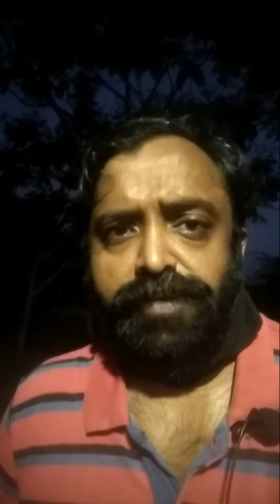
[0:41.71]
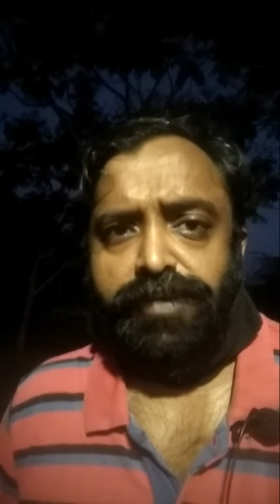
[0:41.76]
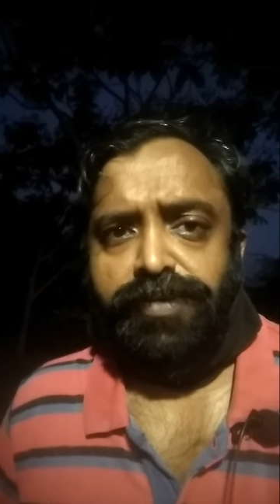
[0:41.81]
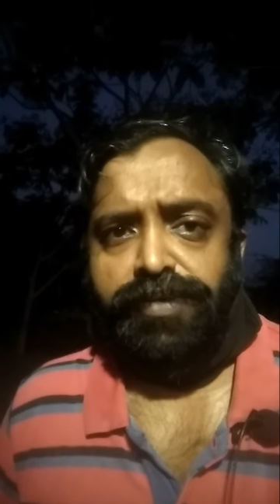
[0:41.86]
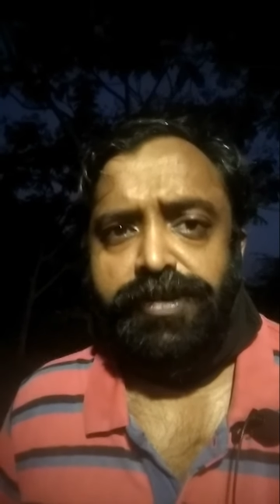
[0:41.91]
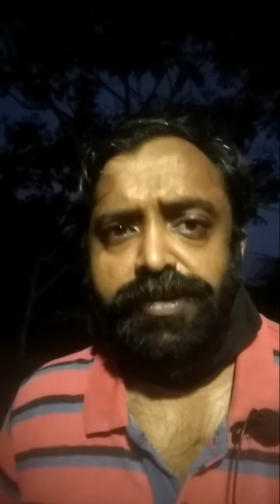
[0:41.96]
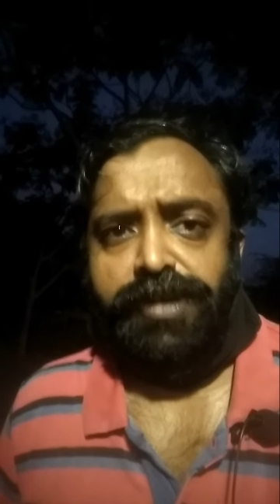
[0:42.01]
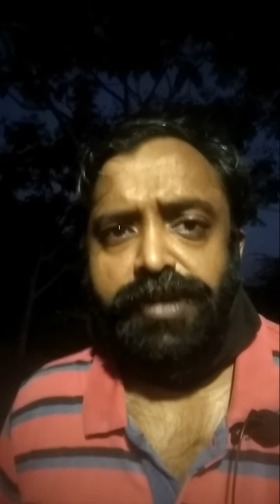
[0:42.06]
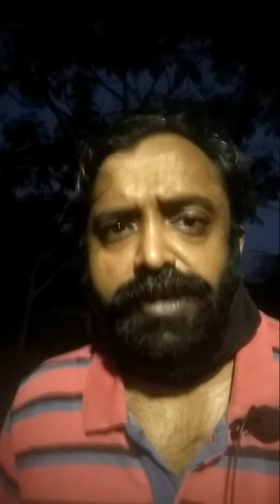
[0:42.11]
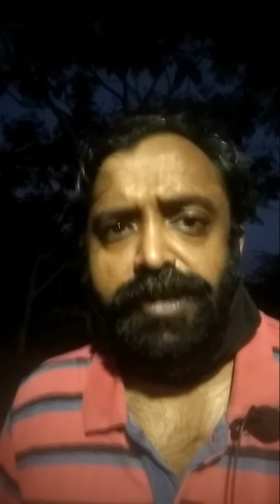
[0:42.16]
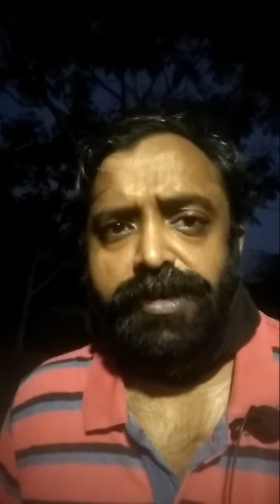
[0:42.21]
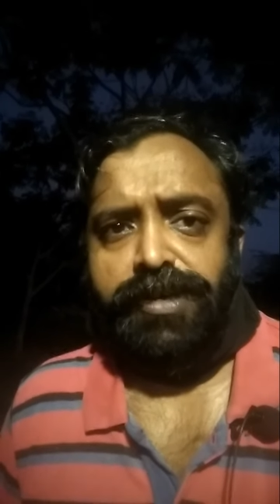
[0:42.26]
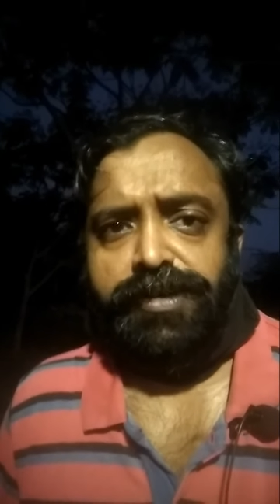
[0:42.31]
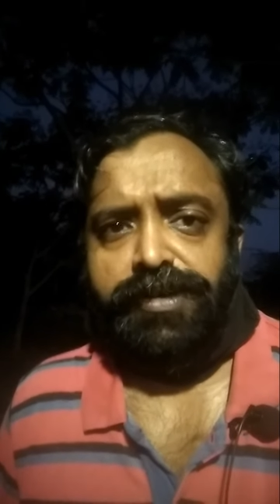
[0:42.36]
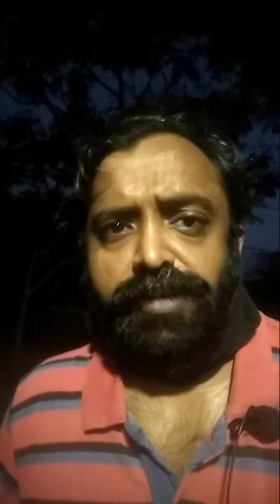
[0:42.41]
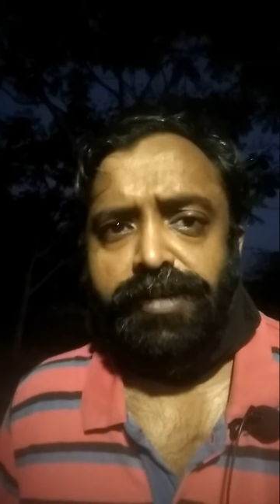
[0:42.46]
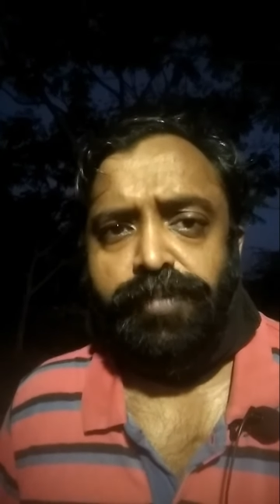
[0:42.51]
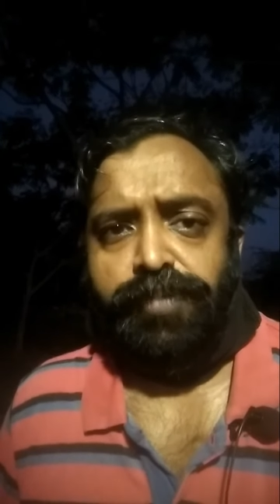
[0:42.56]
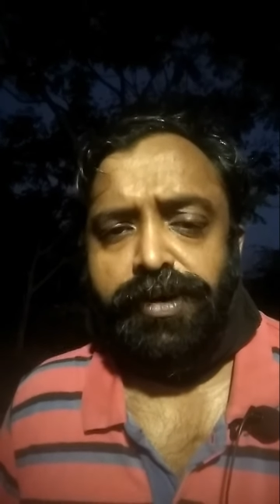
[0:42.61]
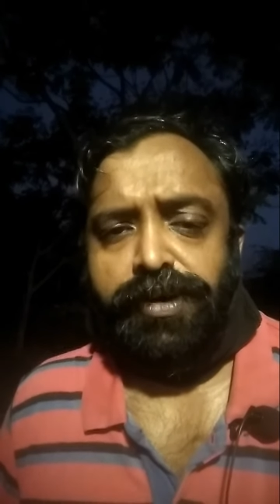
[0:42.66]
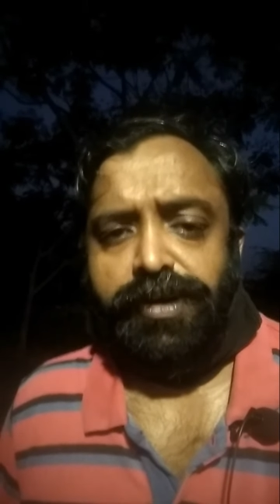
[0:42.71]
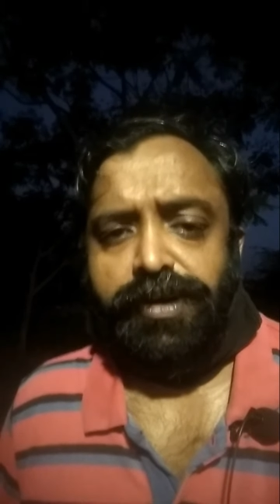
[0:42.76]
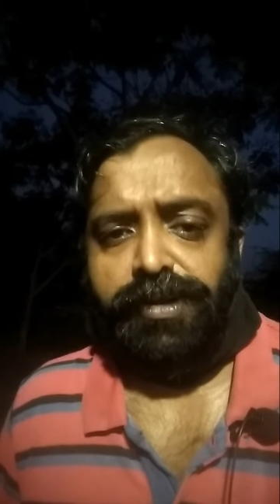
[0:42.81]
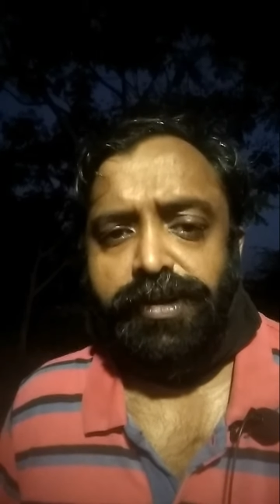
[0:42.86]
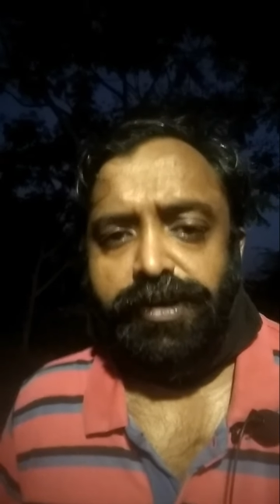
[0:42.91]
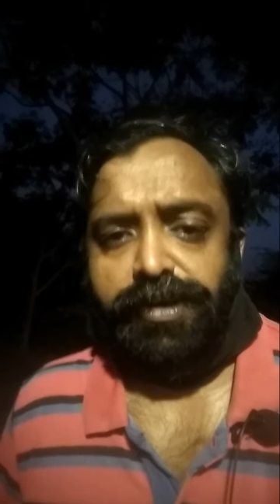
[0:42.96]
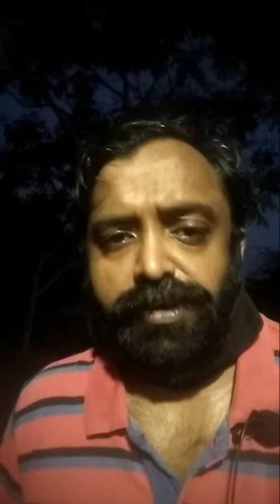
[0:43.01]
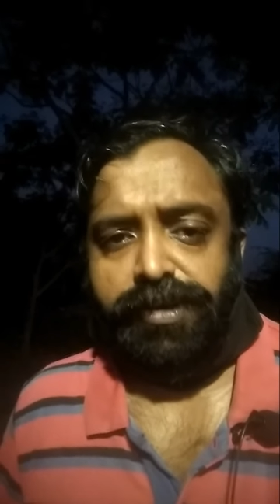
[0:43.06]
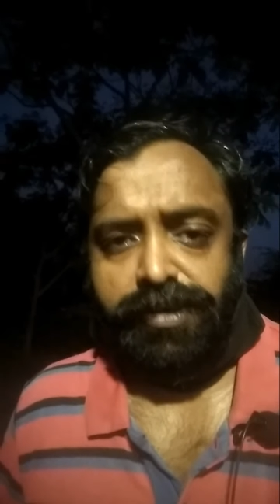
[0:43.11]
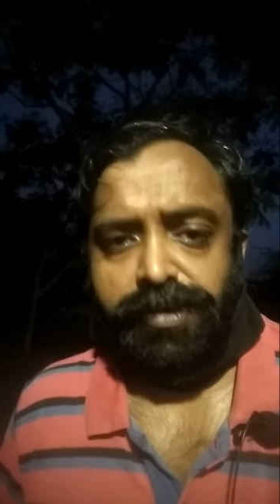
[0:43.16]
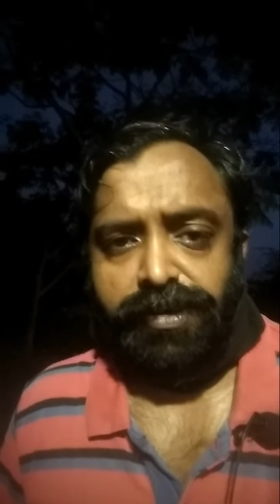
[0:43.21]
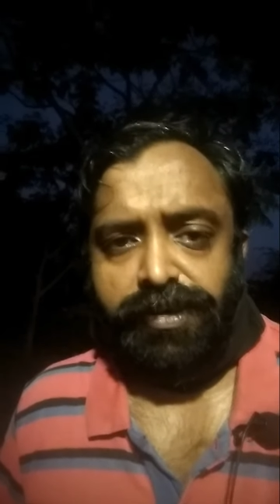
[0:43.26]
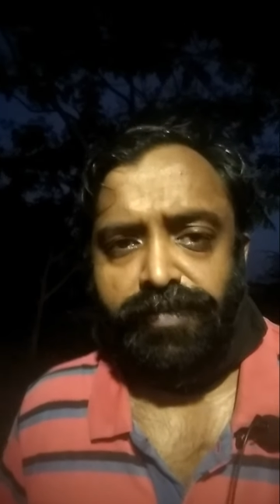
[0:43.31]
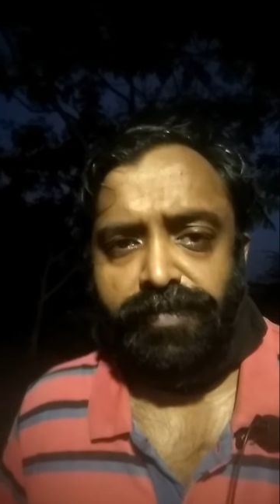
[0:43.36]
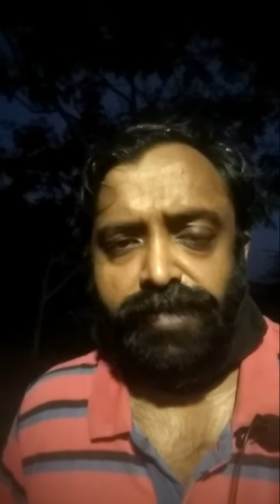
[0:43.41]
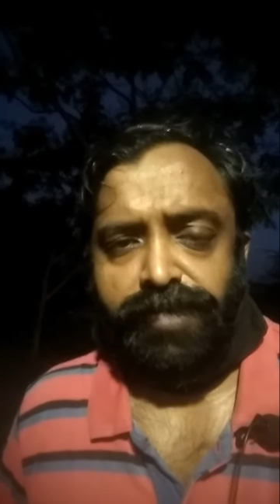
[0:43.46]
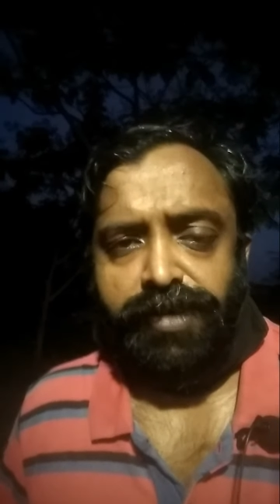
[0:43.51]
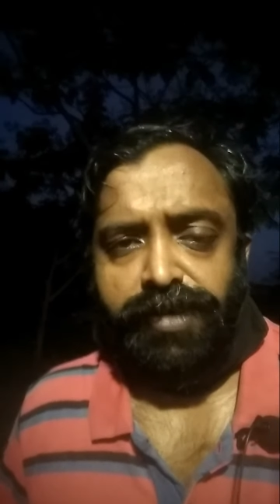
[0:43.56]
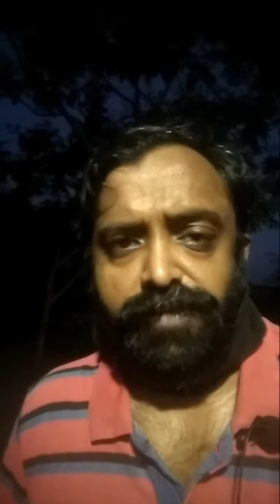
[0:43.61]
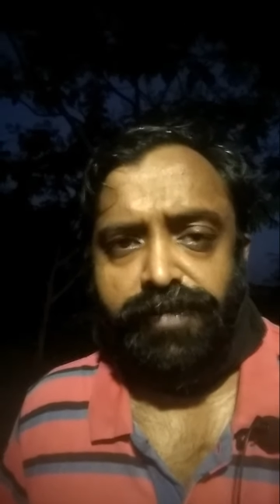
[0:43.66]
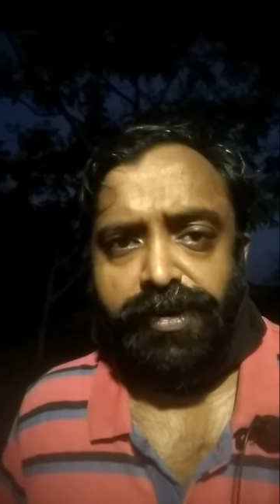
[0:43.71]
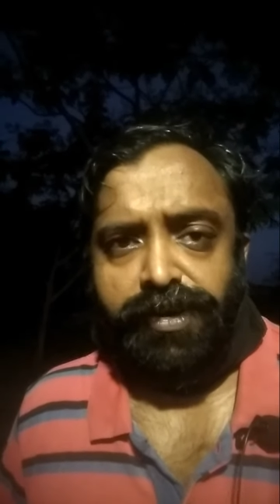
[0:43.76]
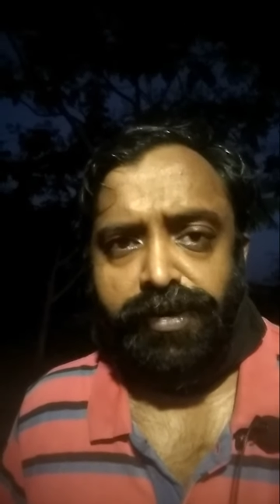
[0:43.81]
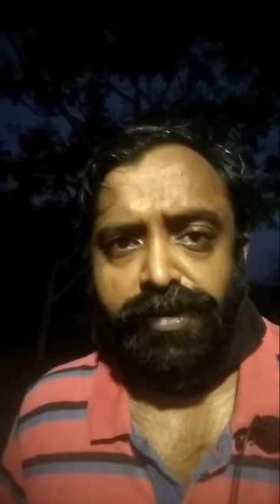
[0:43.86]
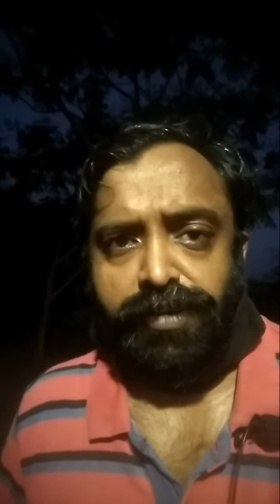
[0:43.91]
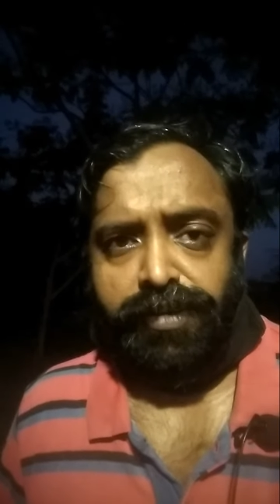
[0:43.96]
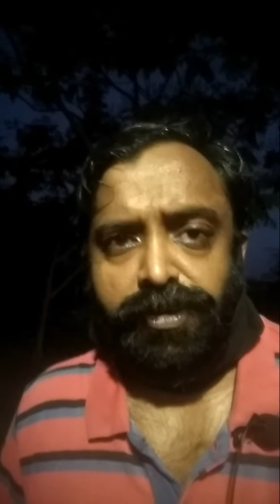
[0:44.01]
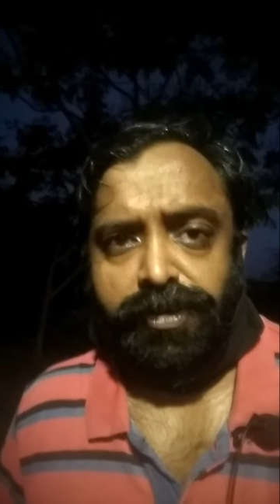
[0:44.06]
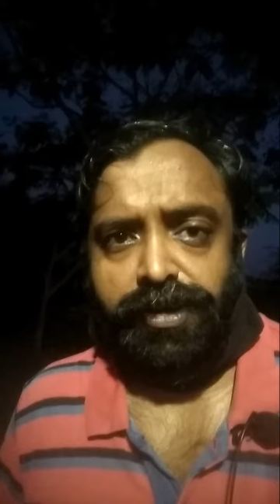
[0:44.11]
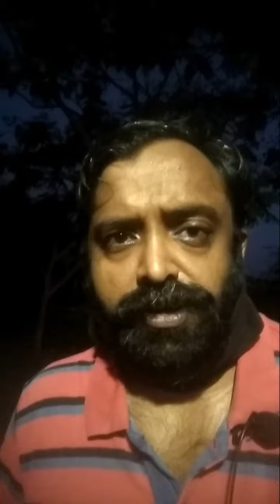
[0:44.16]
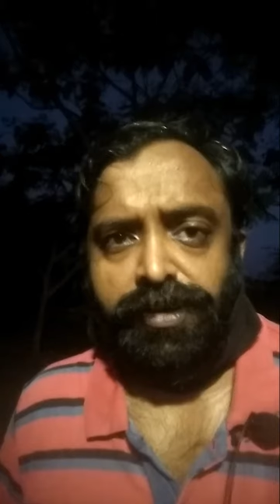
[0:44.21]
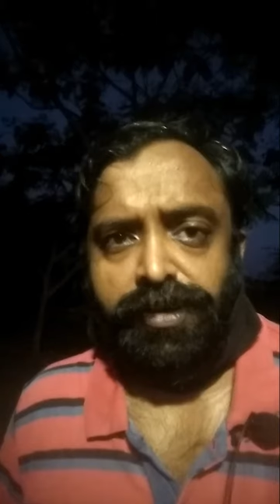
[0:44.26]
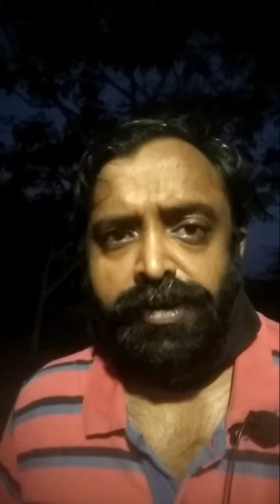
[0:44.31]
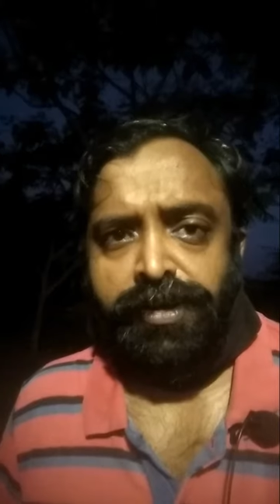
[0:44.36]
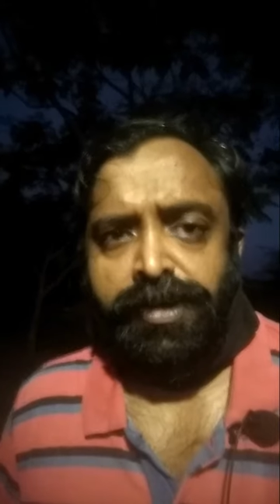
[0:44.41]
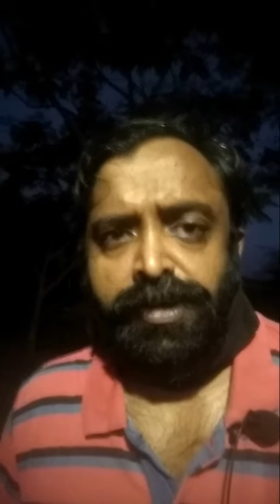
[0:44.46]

ஃபெசிலிட்டி செட் பண்ணுறதுக்கு ஃபண்ட் வேணும் அப்படின்னு